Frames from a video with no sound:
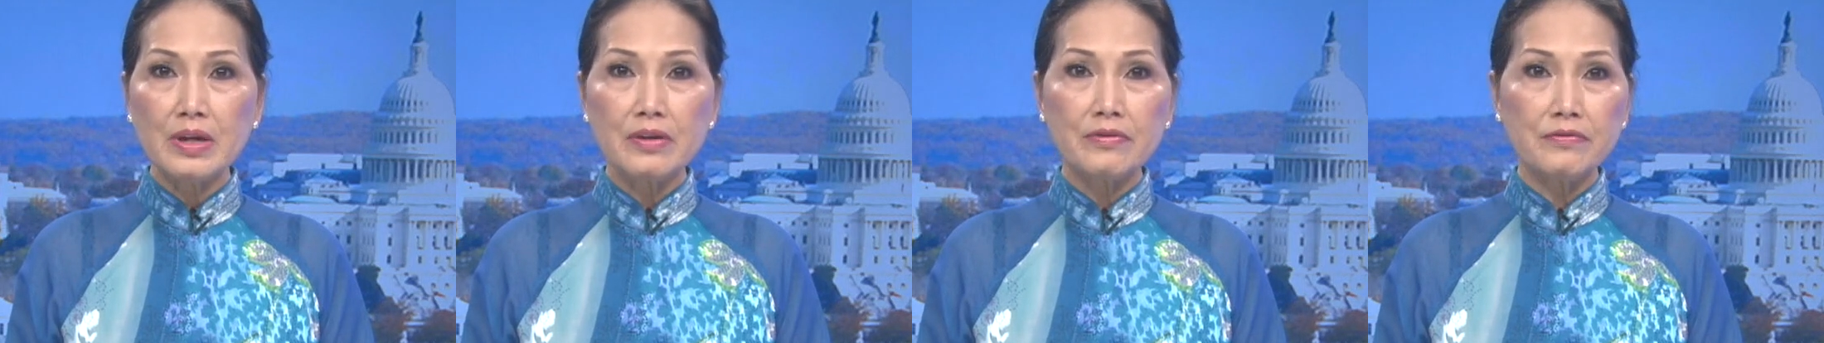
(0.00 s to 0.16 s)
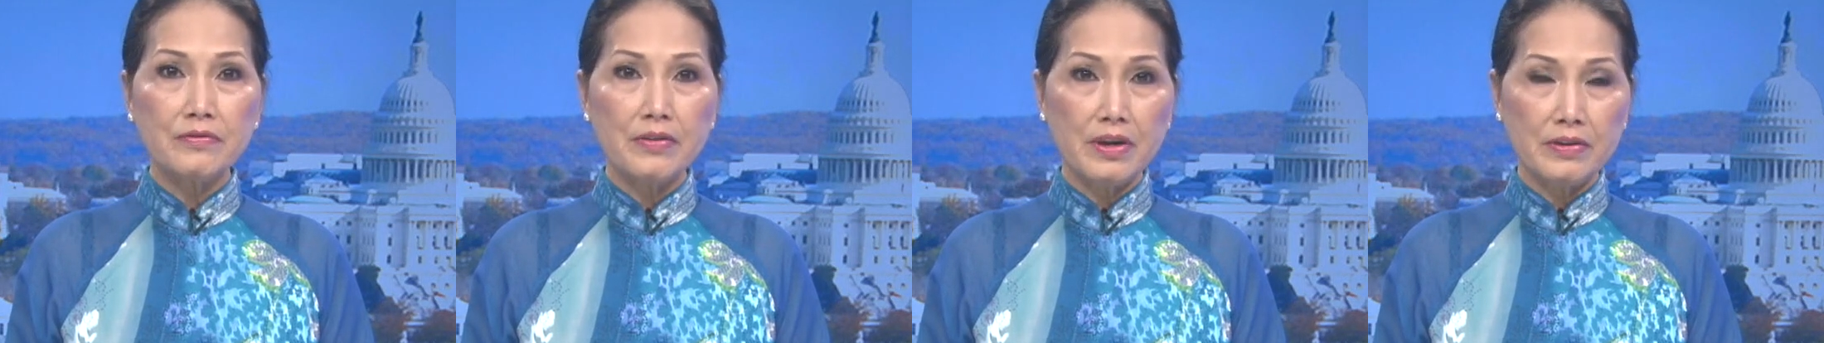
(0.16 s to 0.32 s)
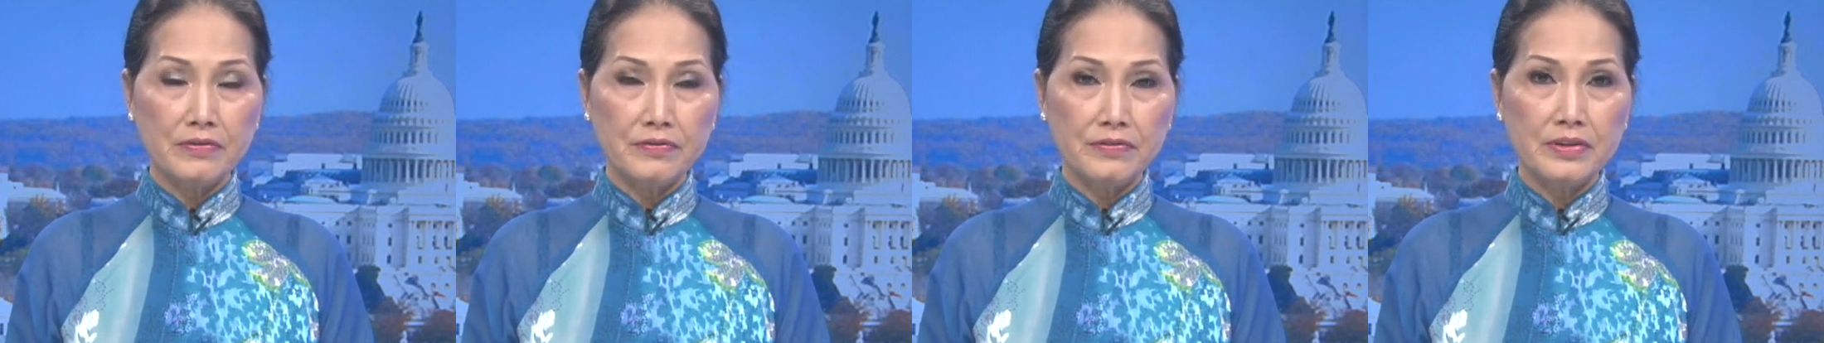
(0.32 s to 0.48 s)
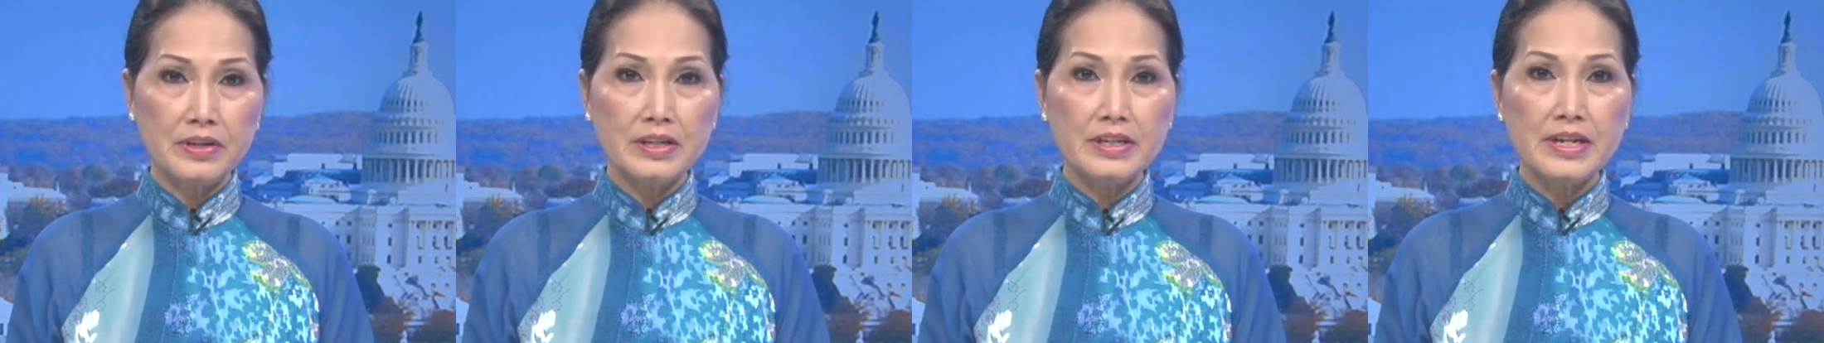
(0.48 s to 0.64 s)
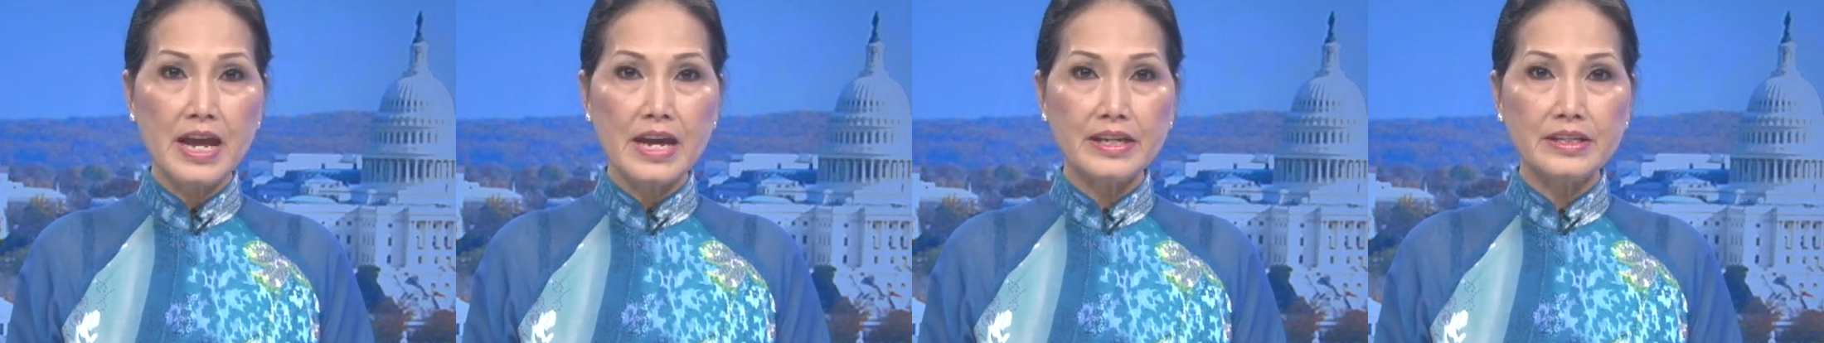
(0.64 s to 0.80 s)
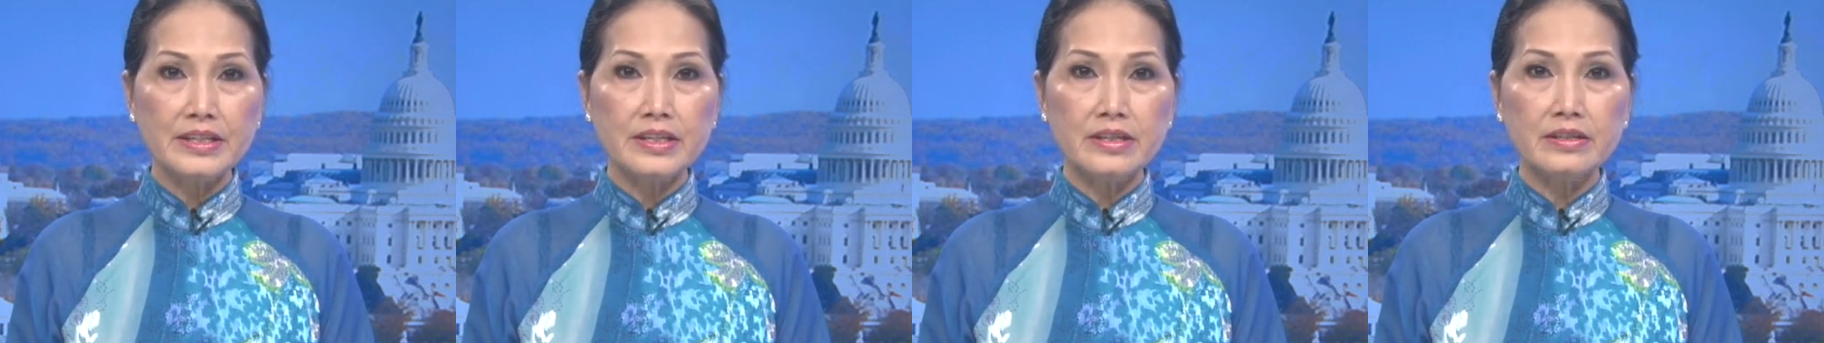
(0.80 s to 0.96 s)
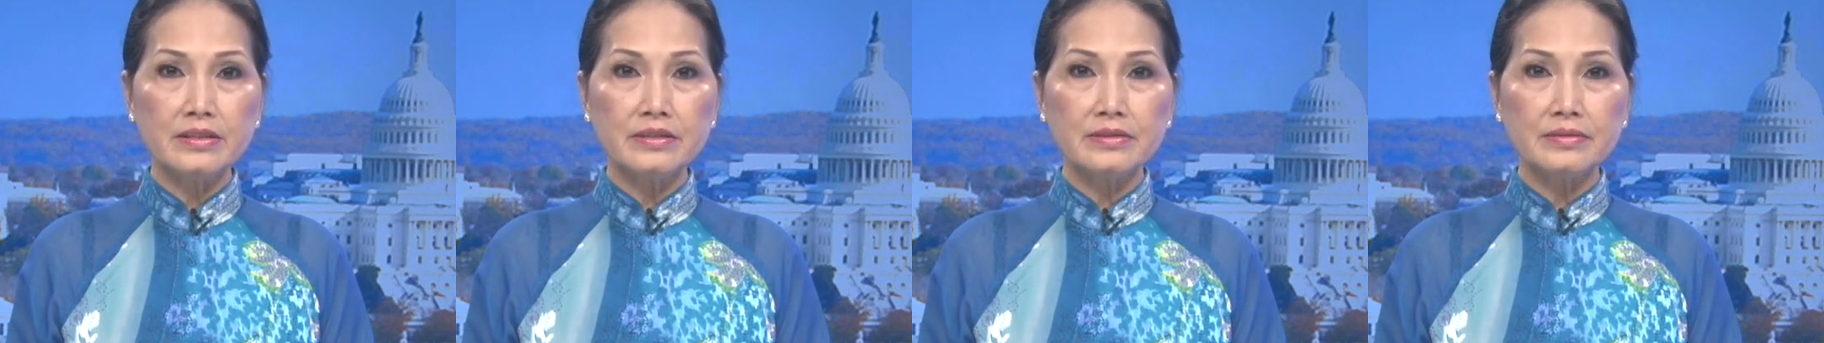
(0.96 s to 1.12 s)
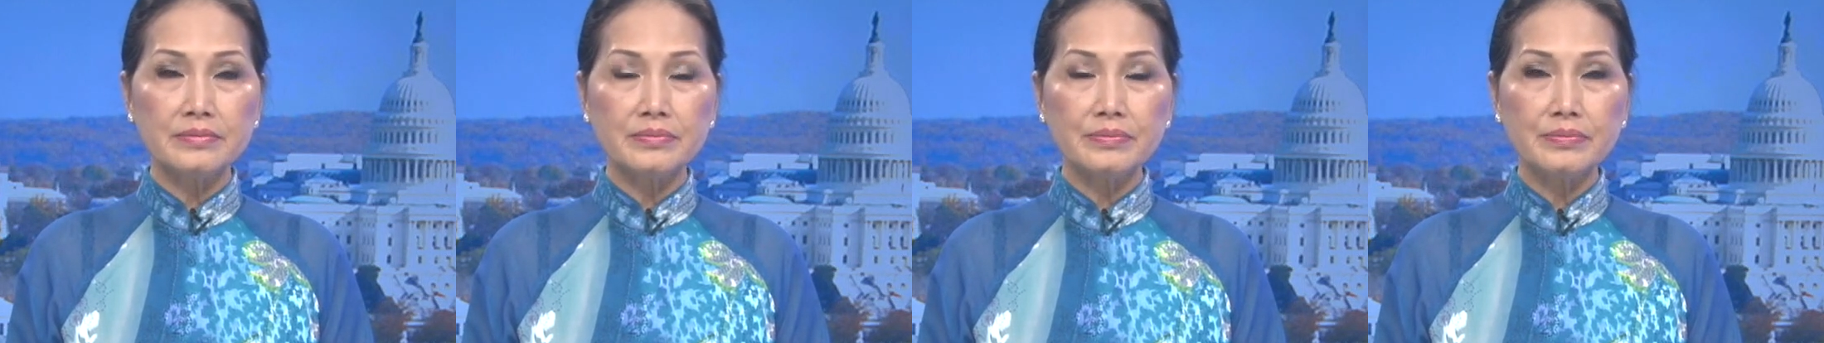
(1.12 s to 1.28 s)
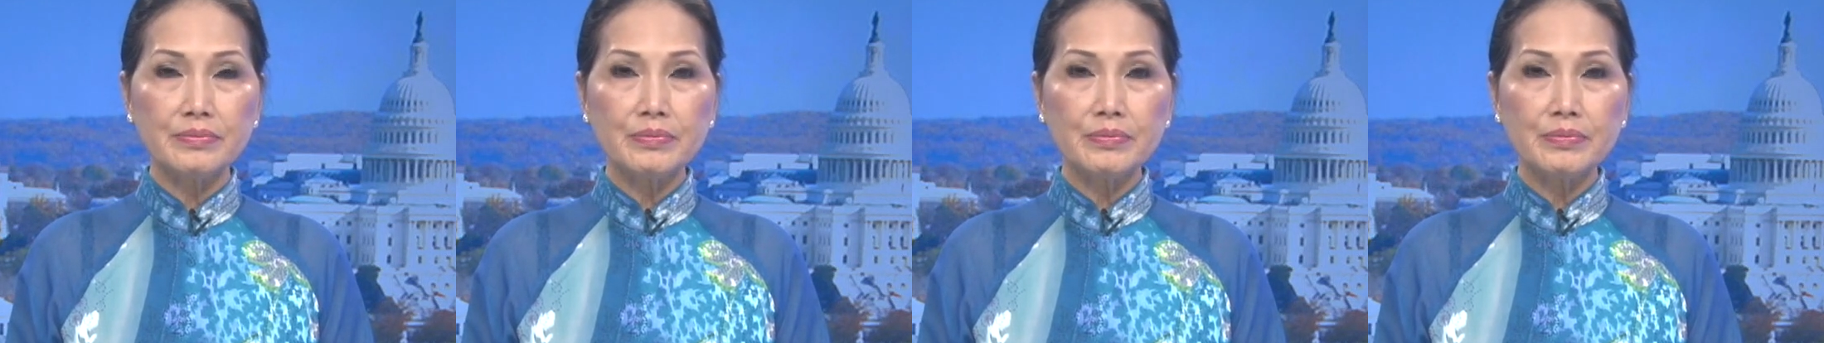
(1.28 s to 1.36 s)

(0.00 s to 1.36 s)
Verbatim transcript: về phía Đại Dương.